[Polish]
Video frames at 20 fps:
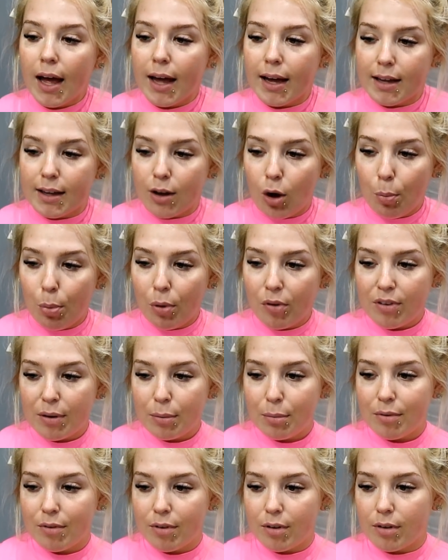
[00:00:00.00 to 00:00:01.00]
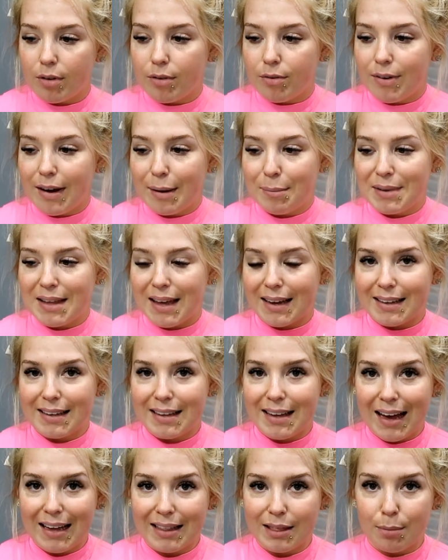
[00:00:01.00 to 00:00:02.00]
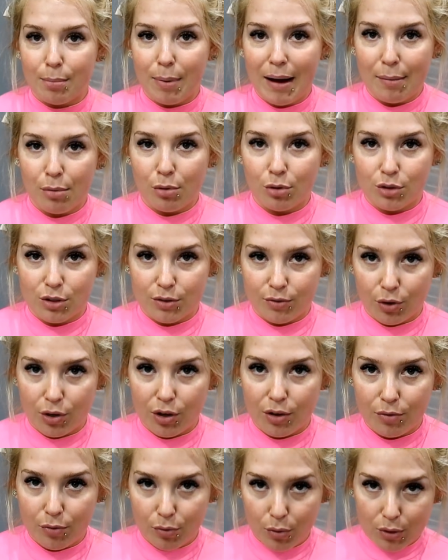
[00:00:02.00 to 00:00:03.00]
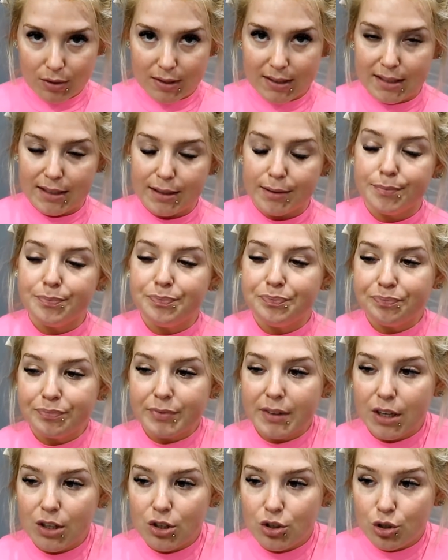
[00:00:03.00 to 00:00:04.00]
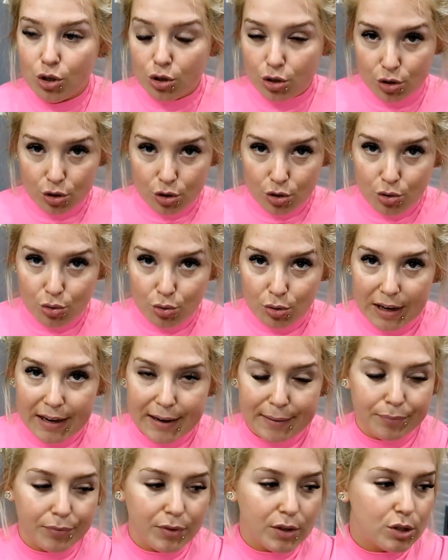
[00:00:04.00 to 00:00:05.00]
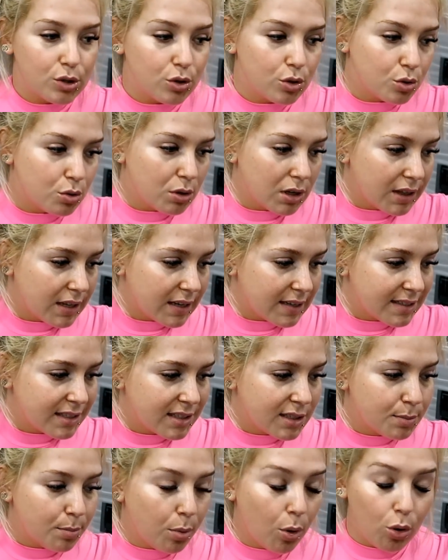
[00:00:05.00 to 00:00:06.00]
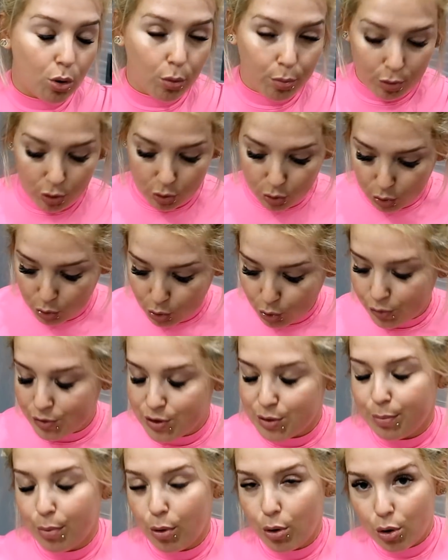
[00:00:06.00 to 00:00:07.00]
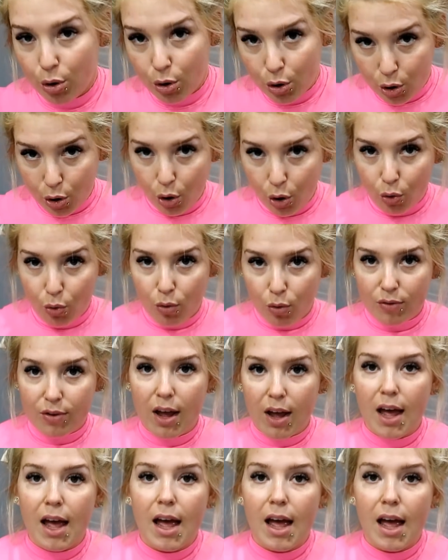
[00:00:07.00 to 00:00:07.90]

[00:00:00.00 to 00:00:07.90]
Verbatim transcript: E, opowiem e, Wam, jak ja dbam o swoje włosy, co stosuję. Stosuję teraz sporo produktów, sporo kroków.